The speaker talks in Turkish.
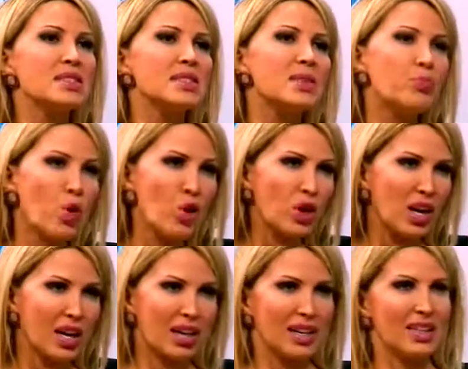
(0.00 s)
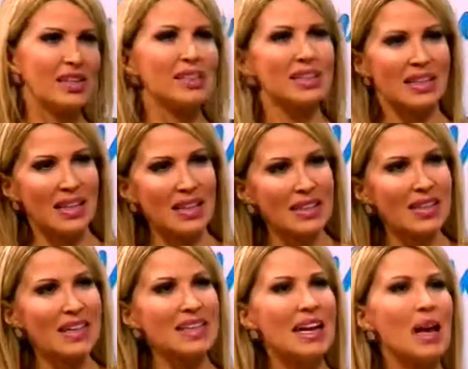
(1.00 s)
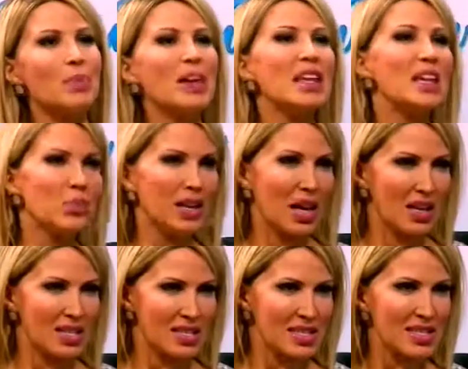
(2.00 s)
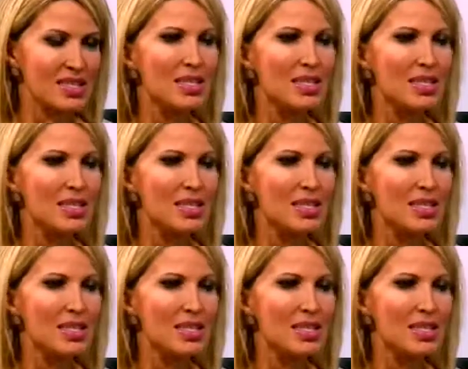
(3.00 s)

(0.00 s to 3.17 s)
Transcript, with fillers: sporla ya da diyetle gidermek imkansız.